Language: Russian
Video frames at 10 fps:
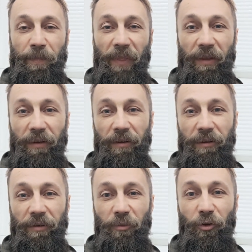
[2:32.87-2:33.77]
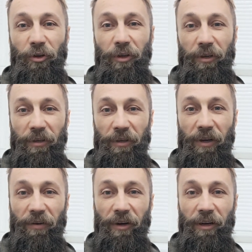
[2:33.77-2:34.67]
Э, многие
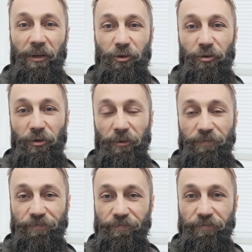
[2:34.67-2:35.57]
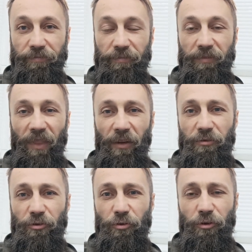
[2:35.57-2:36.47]
говорили, что
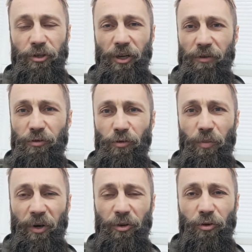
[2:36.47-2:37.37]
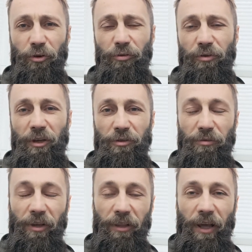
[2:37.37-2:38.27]
все, сейчас все упадет
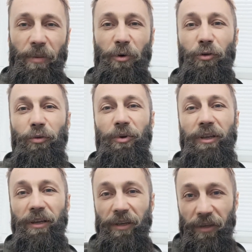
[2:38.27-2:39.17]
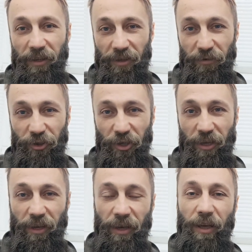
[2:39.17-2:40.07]
туда-сюда. Да, могут быть какие-то
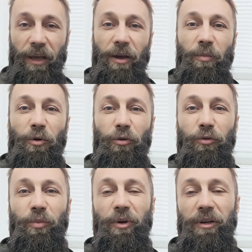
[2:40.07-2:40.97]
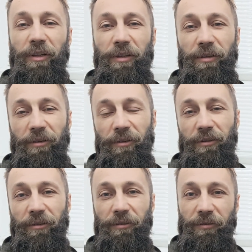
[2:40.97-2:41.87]
движения, могут быть
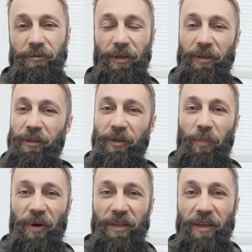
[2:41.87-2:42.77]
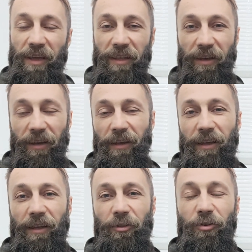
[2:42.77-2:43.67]
э, какие-то падения,
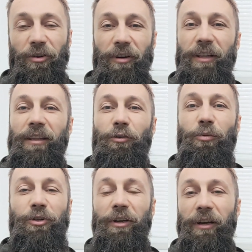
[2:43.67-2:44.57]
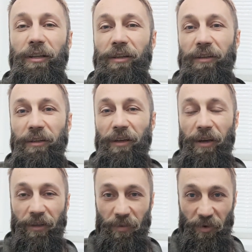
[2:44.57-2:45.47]
но это общей картины
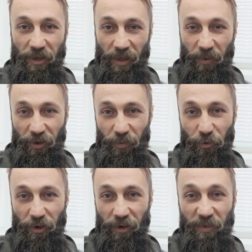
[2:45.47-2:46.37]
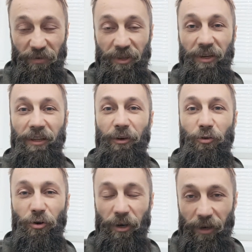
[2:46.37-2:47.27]
никак не меняет, потому как мы видели
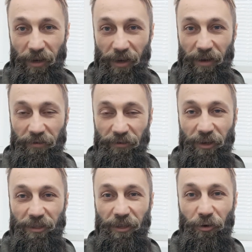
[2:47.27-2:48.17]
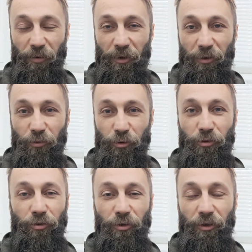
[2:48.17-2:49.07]
такое в 2022 году,
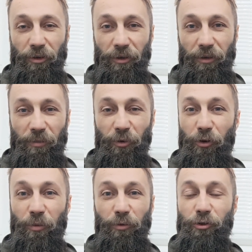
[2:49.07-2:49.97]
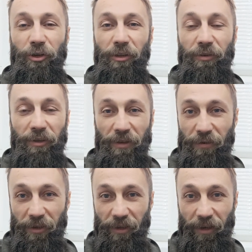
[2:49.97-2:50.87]
что многим лучше этого не
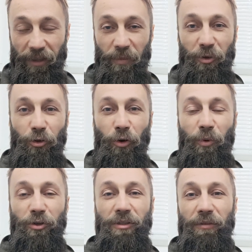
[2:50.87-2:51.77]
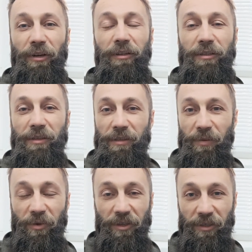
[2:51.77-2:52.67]
видеть, когда биток просто валился с
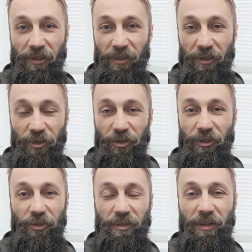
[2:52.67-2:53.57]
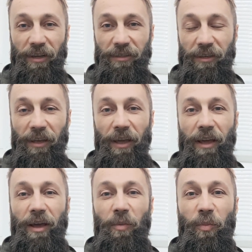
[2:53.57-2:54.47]
70 тысяч на 16,
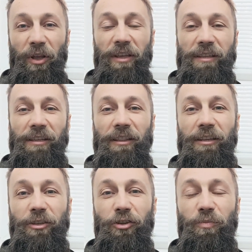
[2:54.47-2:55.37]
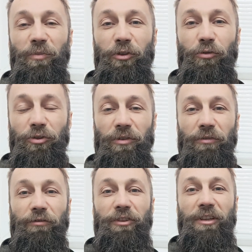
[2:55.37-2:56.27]
по 10 тысяч минус
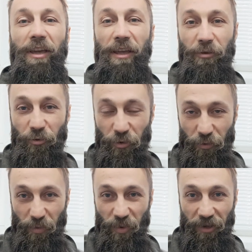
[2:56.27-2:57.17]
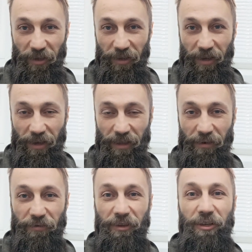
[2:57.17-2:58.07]
в день у него было, да,
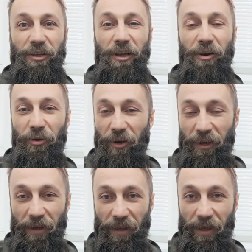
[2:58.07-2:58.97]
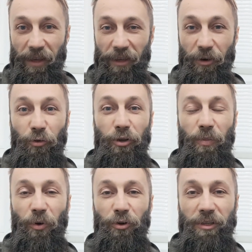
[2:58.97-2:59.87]
там в неделю, и люди
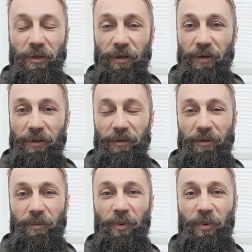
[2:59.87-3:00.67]
просто э,